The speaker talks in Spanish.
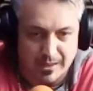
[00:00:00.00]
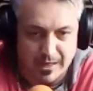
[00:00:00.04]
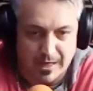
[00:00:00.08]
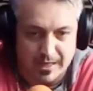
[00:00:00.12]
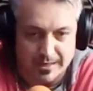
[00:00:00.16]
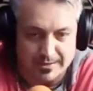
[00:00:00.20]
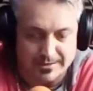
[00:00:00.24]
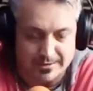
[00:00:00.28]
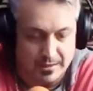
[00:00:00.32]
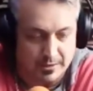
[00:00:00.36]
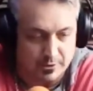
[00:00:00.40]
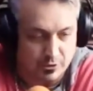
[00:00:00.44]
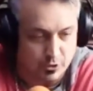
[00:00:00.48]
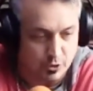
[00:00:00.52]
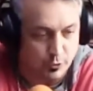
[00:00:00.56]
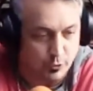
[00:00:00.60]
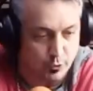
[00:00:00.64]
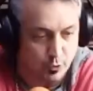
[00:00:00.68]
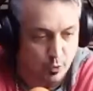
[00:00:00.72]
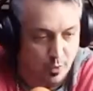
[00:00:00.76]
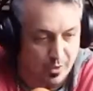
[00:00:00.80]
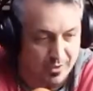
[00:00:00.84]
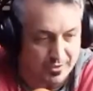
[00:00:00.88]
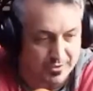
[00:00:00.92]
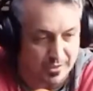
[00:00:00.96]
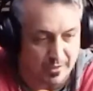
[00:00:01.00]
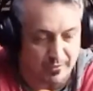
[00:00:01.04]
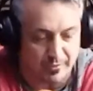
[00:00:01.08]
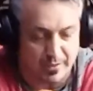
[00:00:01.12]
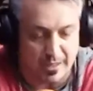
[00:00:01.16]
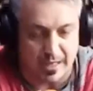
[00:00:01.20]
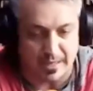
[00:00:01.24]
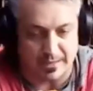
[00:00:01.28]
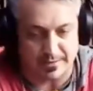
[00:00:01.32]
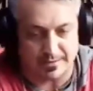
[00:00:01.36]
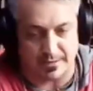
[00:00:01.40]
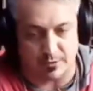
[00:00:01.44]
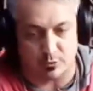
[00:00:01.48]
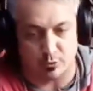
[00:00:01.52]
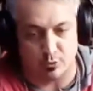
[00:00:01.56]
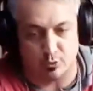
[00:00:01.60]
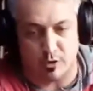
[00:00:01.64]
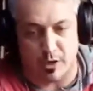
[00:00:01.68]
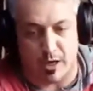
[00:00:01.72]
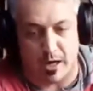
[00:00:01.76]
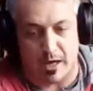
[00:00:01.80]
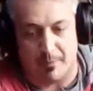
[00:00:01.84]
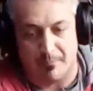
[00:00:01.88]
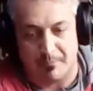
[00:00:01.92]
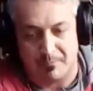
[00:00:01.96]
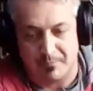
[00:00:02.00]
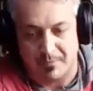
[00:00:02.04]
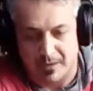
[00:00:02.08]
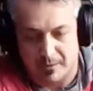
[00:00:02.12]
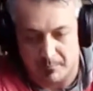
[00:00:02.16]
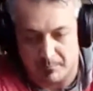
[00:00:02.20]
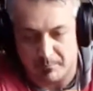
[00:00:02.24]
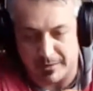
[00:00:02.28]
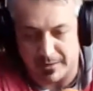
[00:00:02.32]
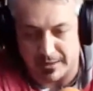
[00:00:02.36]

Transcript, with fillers: de la selección uruguaya de la segunda